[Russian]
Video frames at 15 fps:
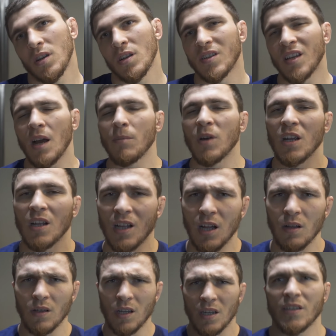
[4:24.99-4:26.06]
И самое
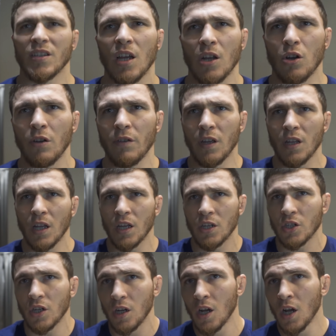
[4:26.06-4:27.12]
главное здоровье
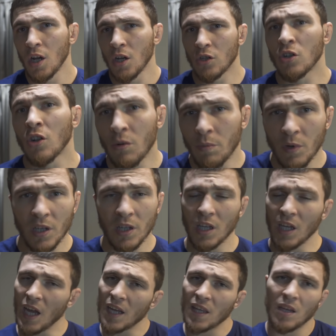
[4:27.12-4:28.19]
наше, чтобы
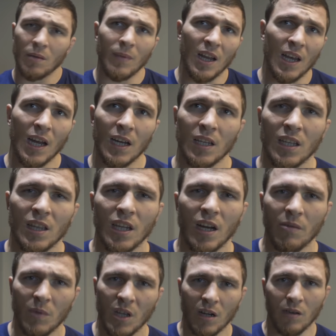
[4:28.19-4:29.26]
ни я, ни моряк не
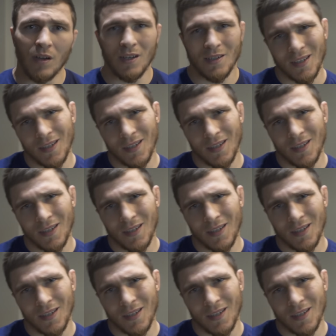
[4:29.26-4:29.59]
травмировались.